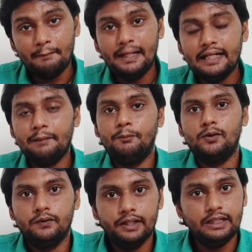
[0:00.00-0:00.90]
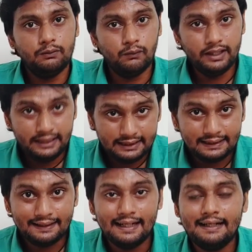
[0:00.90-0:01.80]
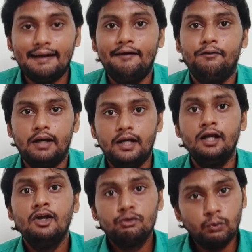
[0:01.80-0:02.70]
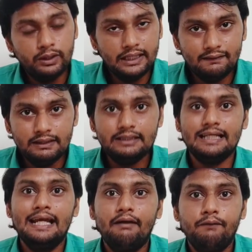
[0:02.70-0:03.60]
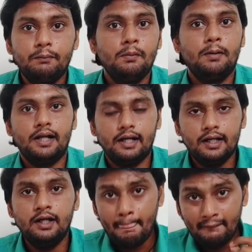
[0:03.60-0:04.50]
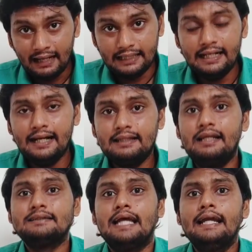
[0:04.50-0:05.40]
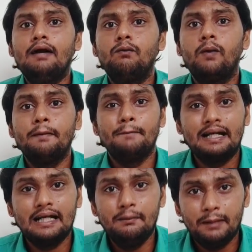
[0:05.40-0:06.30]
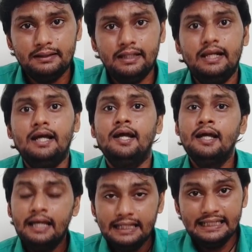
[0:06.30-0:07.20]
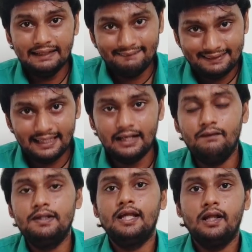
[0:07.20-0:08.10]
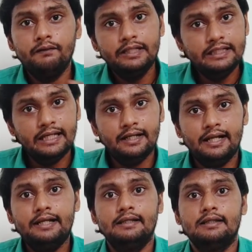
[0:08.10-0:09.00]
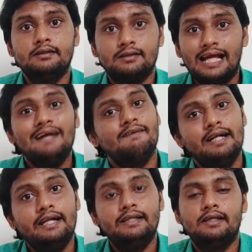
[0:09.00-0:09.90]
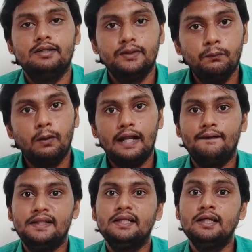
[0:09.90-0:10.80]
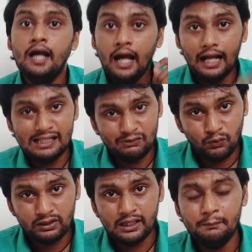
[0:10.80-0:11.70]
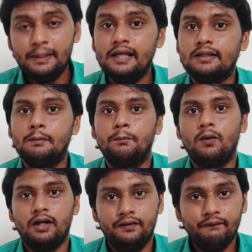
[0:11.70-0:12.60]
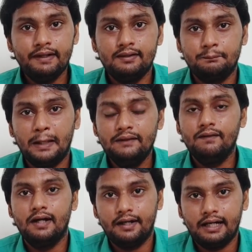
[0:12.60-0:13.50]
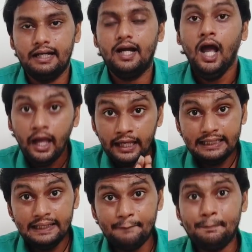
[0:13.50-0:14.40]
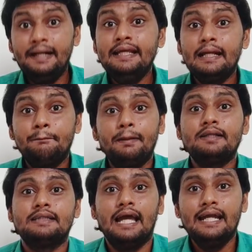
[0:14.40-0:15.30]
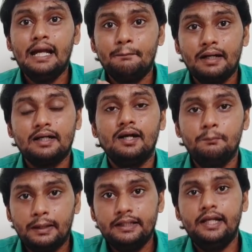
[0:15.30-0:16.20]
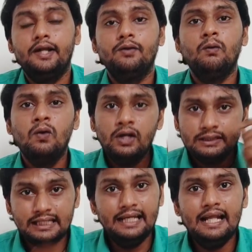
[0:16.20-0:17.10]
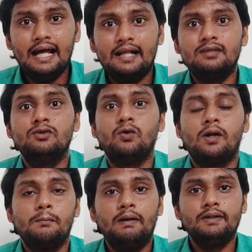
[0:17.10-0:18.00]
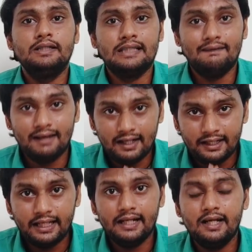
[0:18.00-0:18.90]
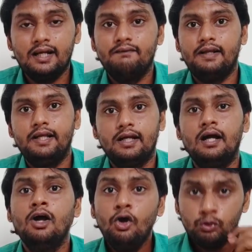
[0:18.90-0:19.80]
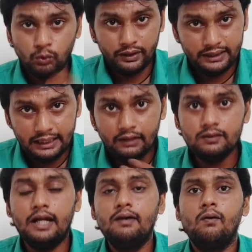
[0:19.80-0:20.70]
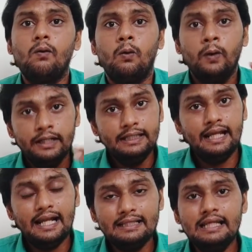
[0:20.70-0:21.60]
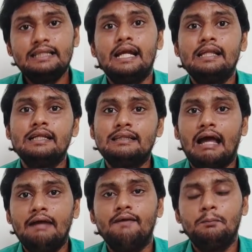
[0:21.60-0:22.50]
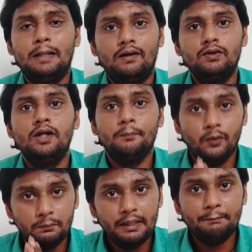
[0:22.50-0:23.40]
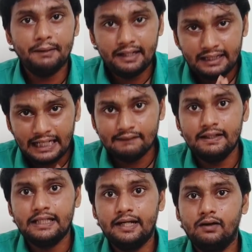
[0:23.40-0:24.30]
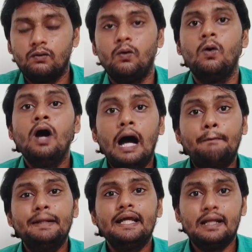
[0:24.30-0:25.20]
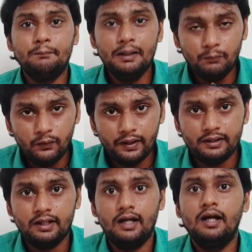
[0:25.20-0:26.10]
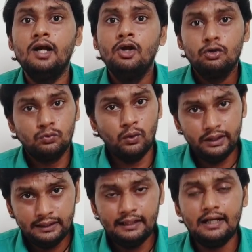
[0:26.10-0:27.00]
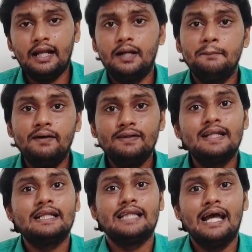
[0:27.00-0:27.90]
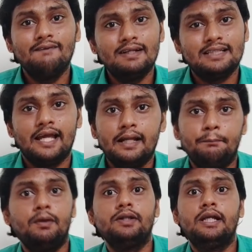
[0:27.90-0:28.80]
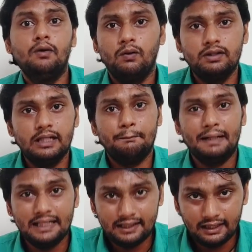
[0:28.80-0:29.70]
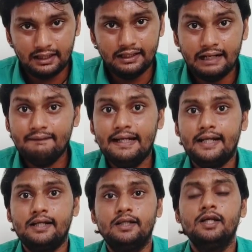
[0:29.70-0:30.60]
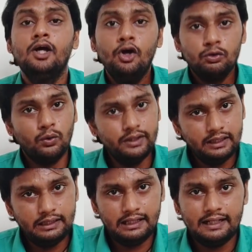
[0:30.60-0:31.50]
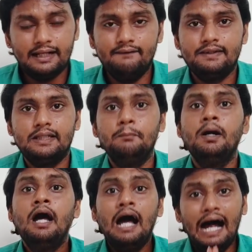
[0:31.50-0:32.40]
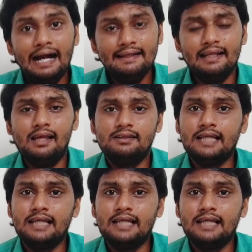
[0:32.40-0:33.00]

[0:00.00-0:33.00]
அமெரிக்கா பொறுத்த வரைக்கும் இதுக்குள்ள ஈஸியா என்டர் ஆயிடுவாங்க ஸோ இதை வந்து சைனா விரும்ப மாட்டாங்க அதே நேரத்தில் சைனாவுடைய மக்கள் மத்தியில இந்த விஷயங்கள் வந்து அதாவது இந்தியன் நெட்டிசன்ஸ் தாய்வான் நெட்டிசன்ஸ் இவங்கெல்லாம் வந்து அந்த சோசியல் மீடியாஸ்ல போடுற ட்வீட்ஸ் பதிவுகள் இருக்கு இல்லையா இதை படிக்கிறப்ப சைனா மக்கள் மத்தியிலையும் சைனா அரசு தொடர்பா வந்து தவறான எண்ணங்கள் விலைதான் சோ இதையும் தடுக்கணும் இது எல்லாத்தையும் தடுத்து தாய்வான் மேல வந்து நம்ம ஒரு மிகப்பெரிய நடவடிக்கை எடுக்கணும் அப்படிங்கிற மாதிரி முடிவெடுத்திருக்காங்க சோ இதன் காரணமா வந்து அந்த தாய்வான் சைனா பகுதியில ஒரு சில பதற்றங்கள் நிலவிக்கிட்டு இருக்குது சோ இது இதுல இருக்கிற விஷயம் அடுத்ததா